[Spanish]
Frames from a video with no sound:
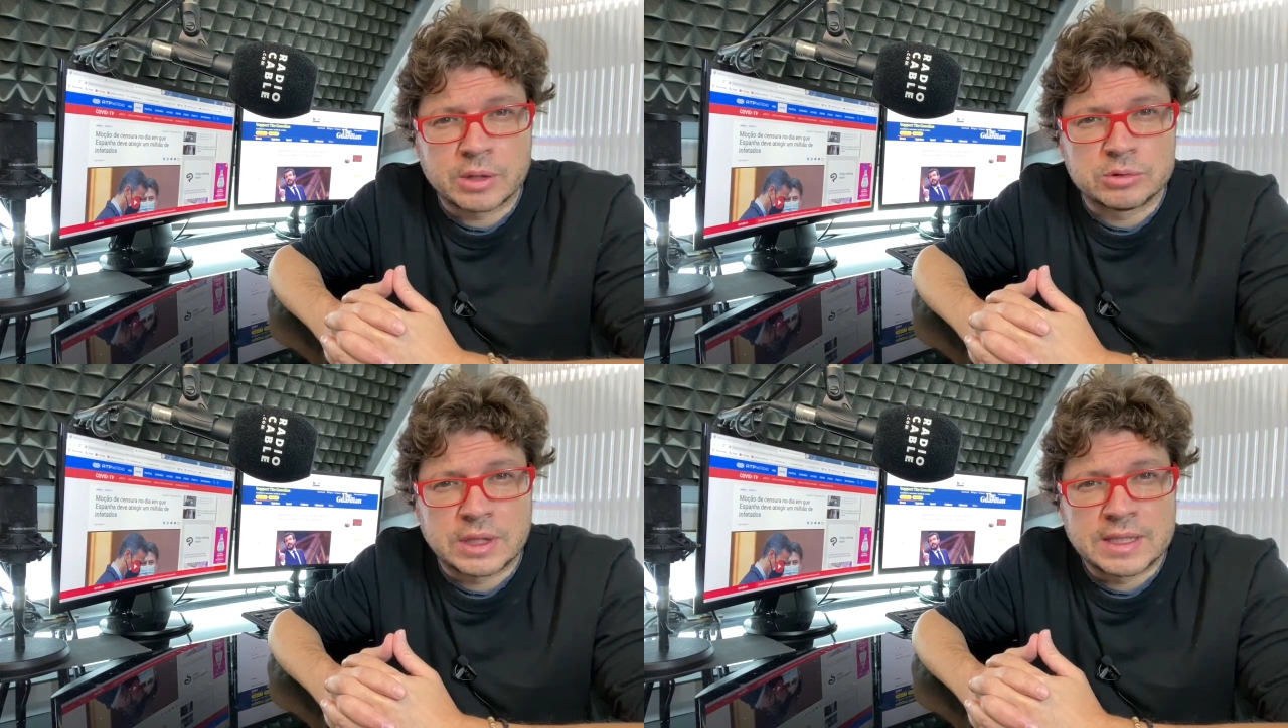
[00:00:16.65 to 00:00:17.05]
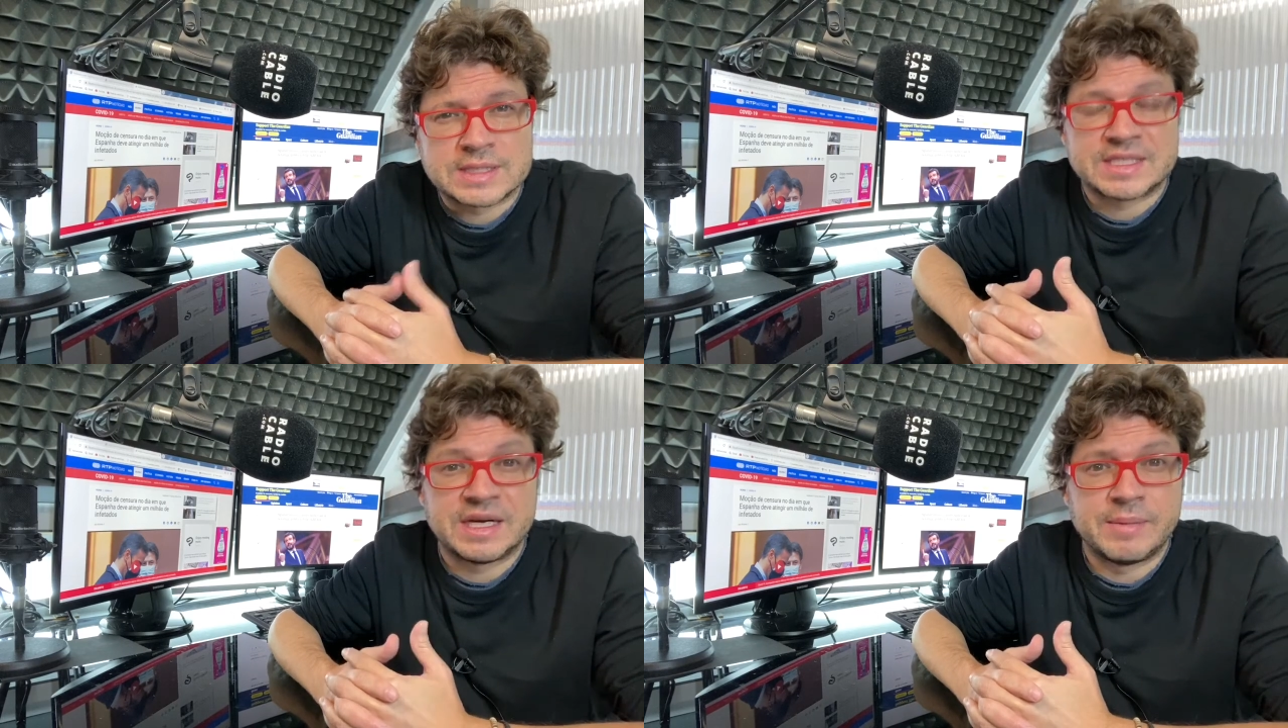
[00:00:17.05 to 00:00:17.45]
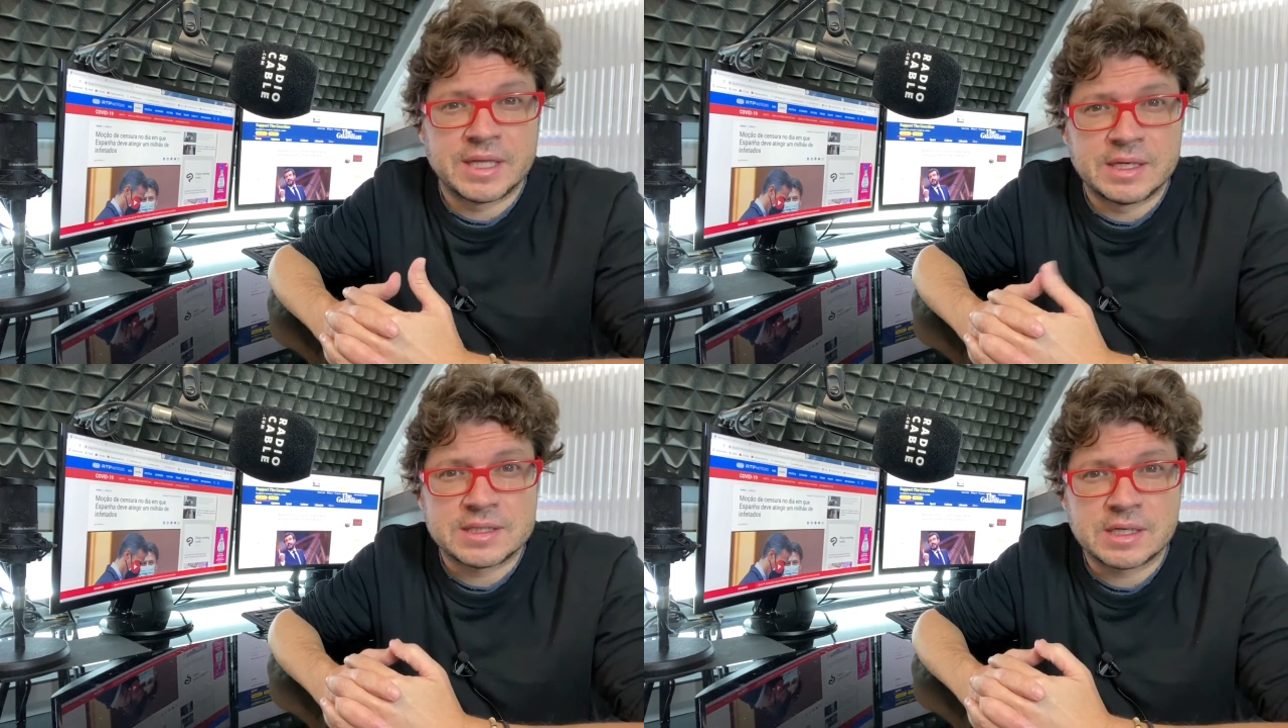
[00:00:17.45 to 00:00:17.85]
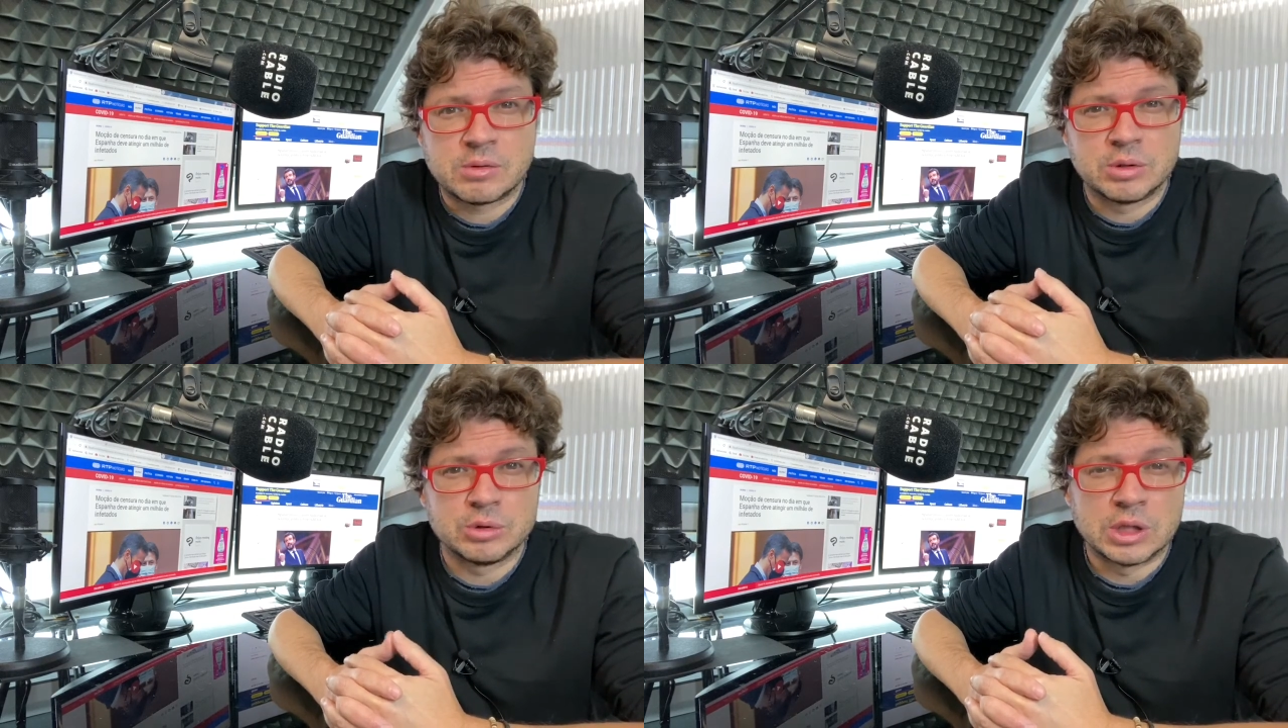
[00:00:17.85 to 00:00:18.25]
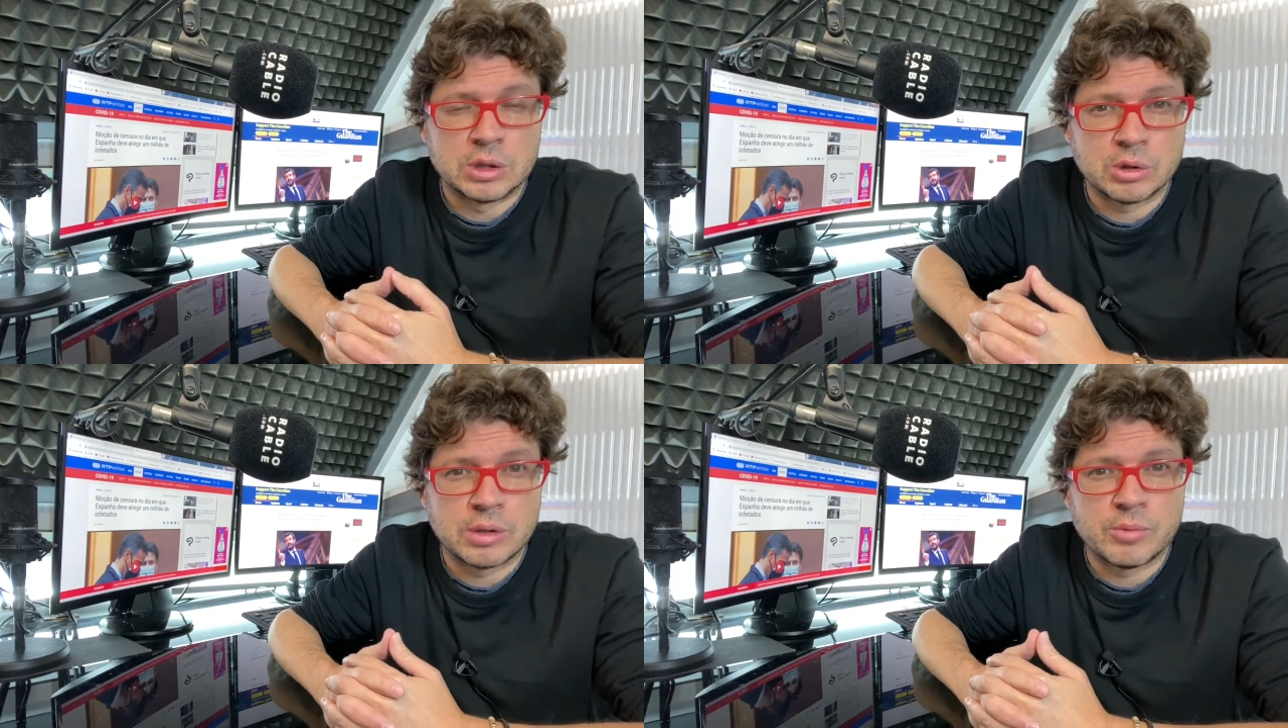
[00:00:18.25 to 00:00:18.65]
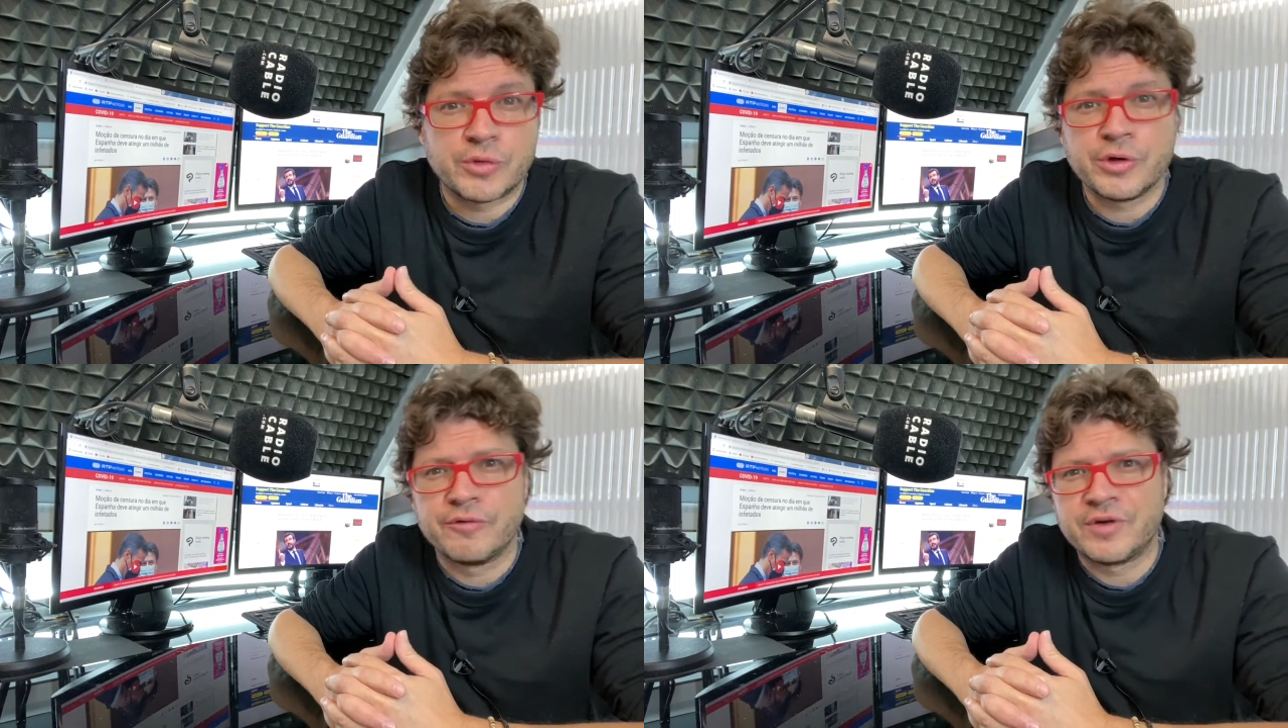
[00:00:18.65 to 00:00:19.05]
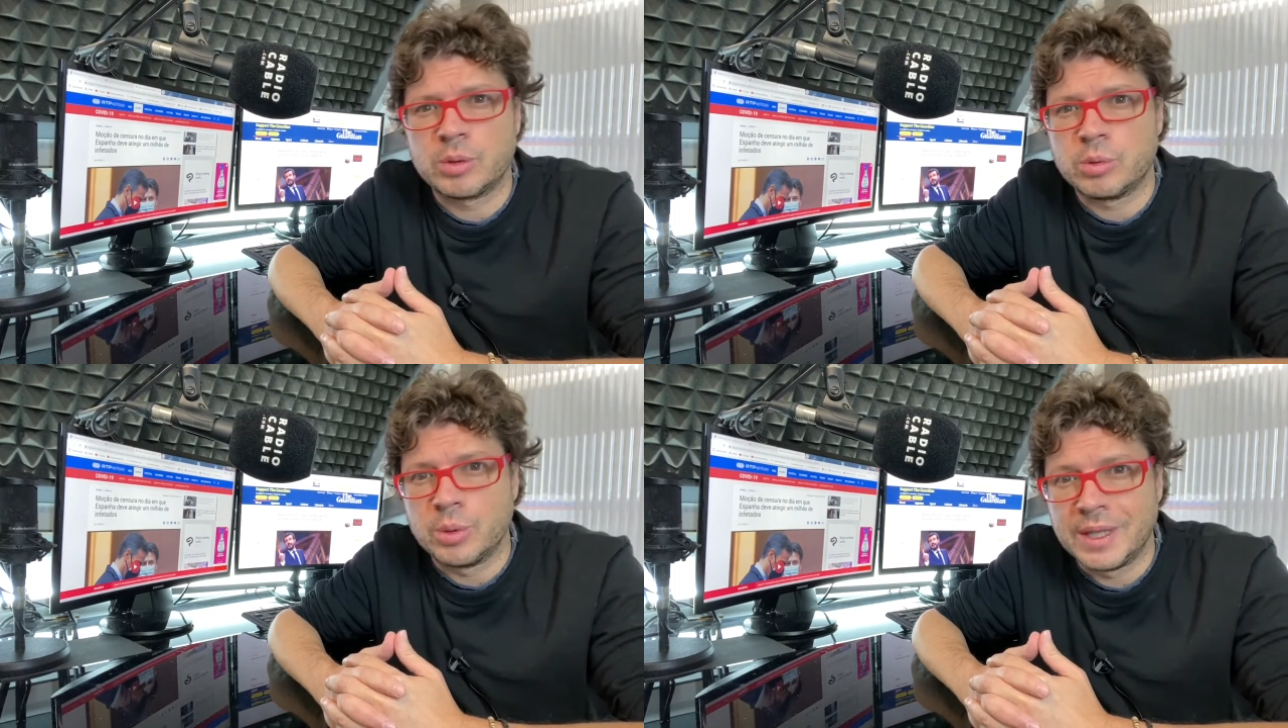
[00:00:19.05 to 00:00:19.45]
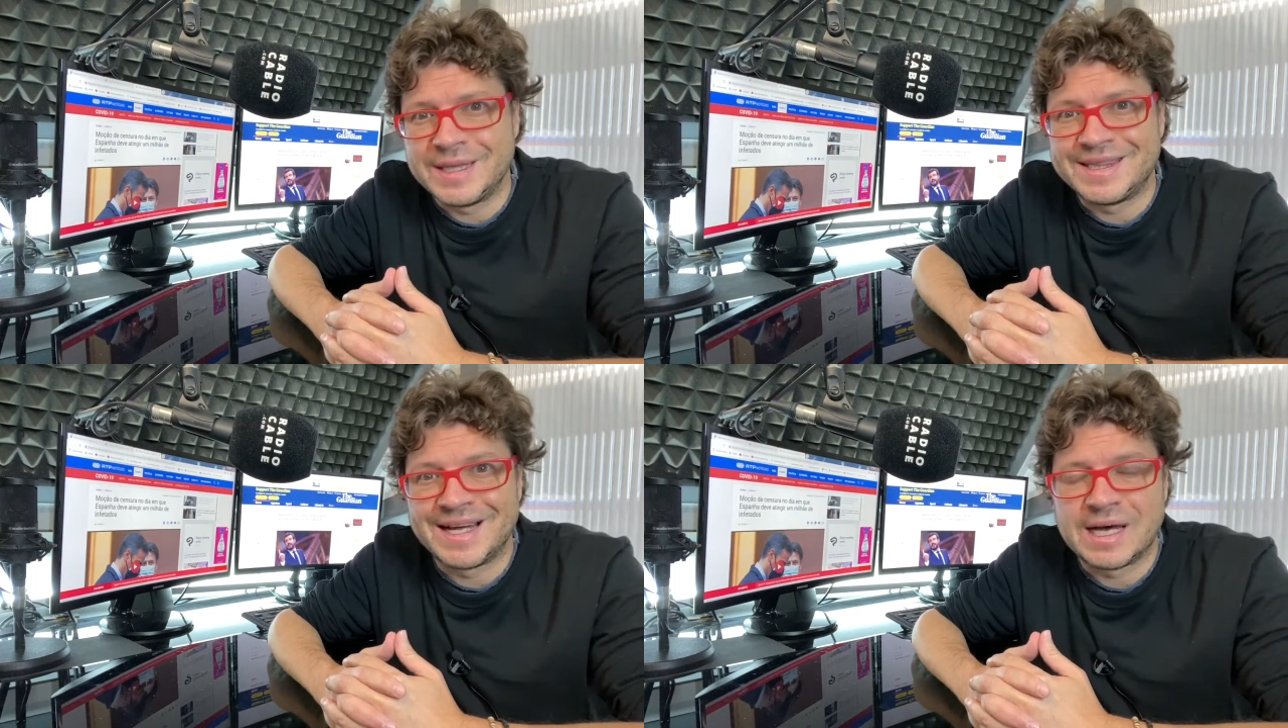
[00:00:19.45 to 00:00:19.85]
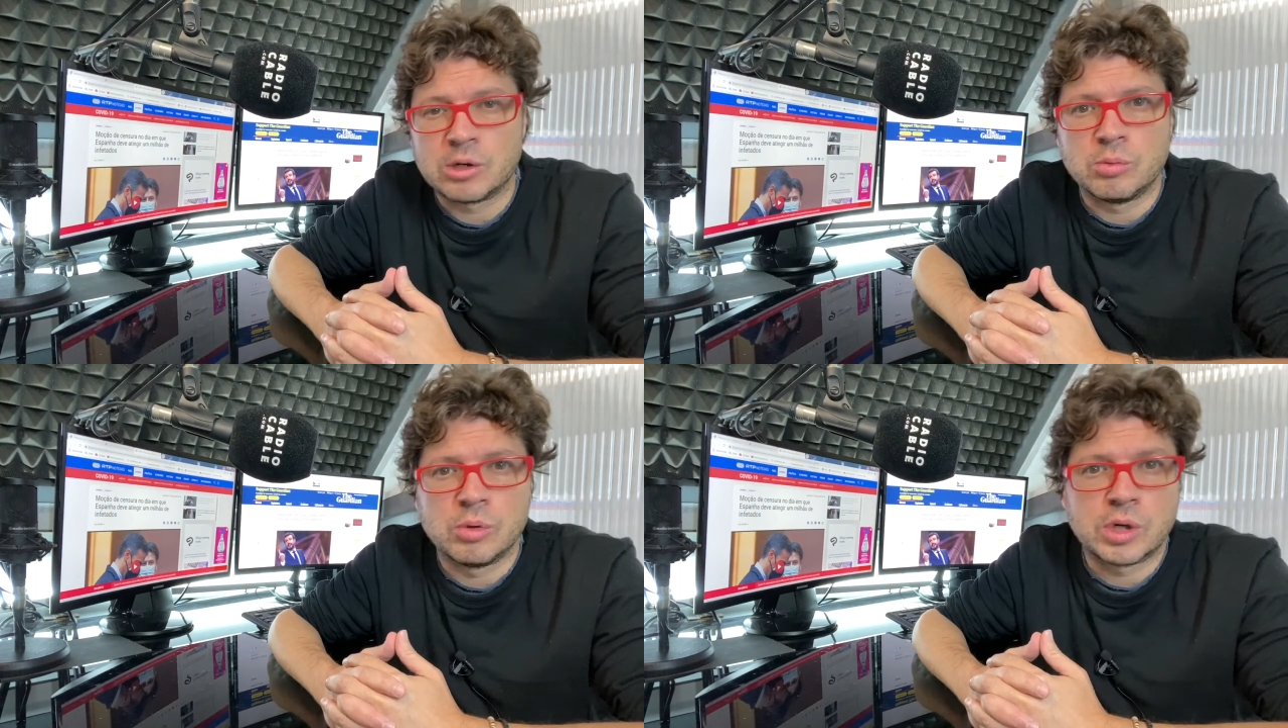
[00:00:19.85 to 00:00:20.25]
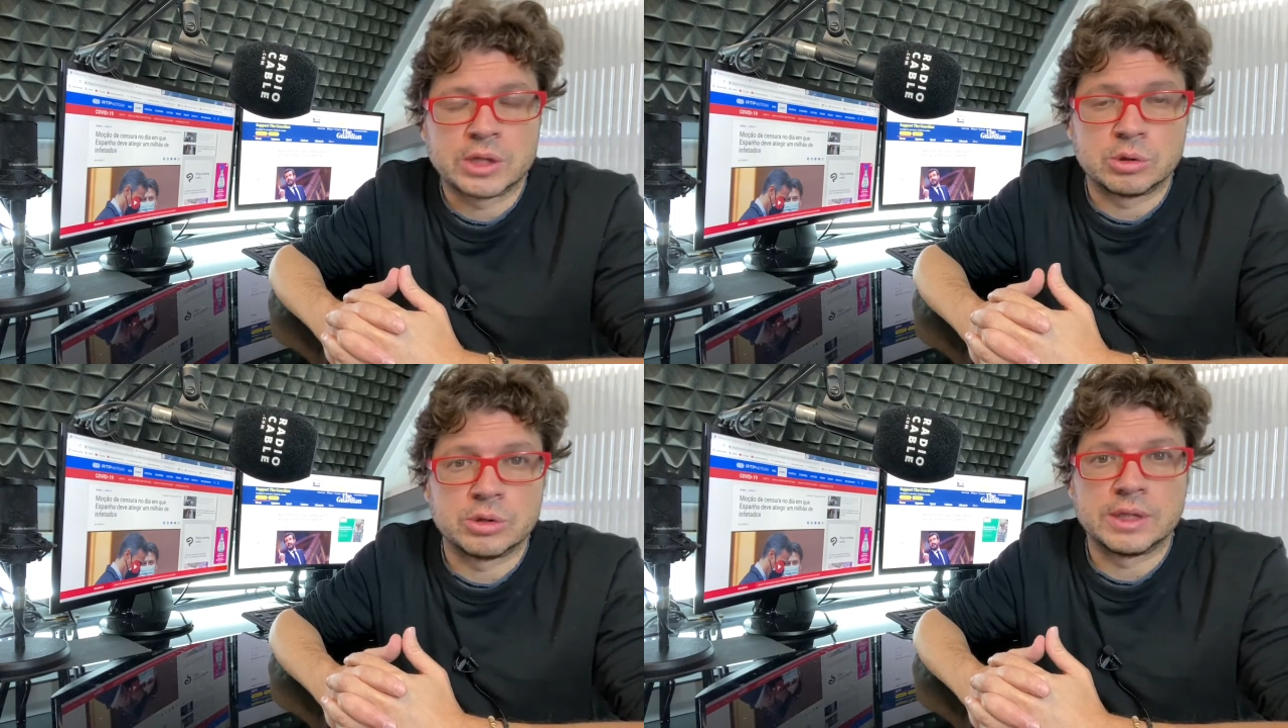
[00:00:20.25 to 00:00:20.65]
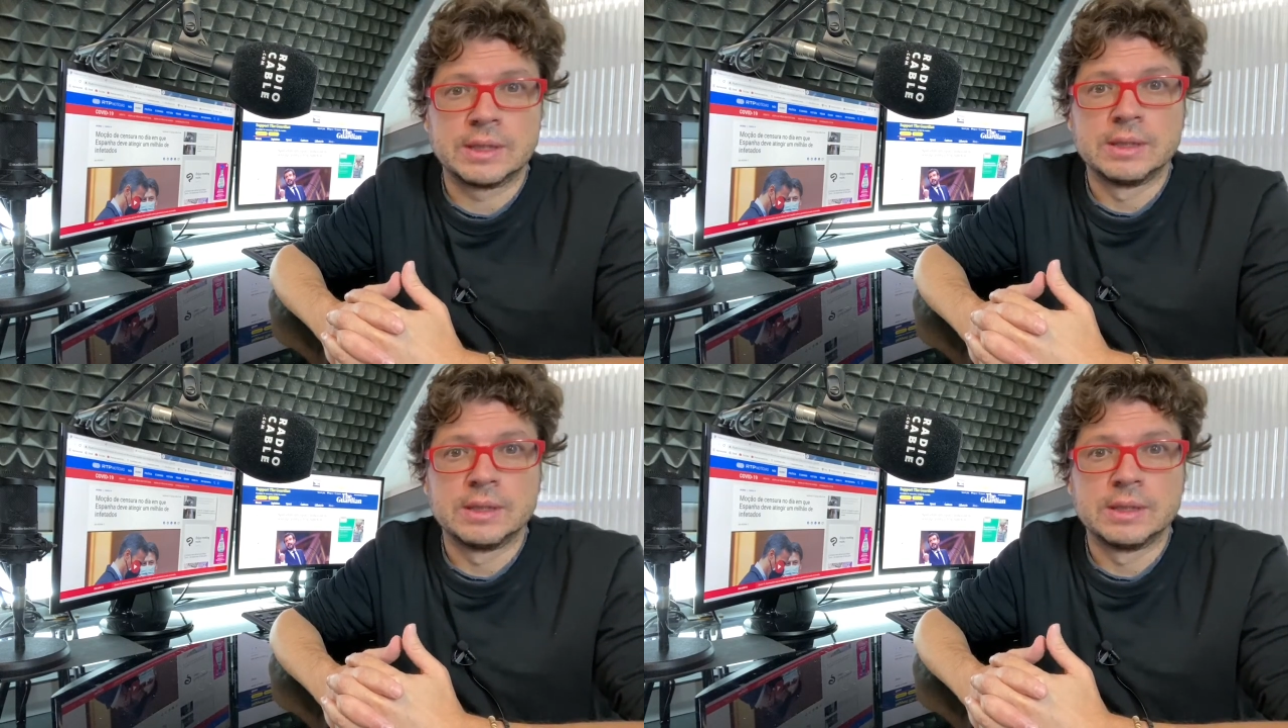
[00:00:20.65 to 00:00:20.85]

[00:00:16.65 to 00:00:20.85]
contra la extrema derecha cuando tildó de moción fraudulenta la convocatoria,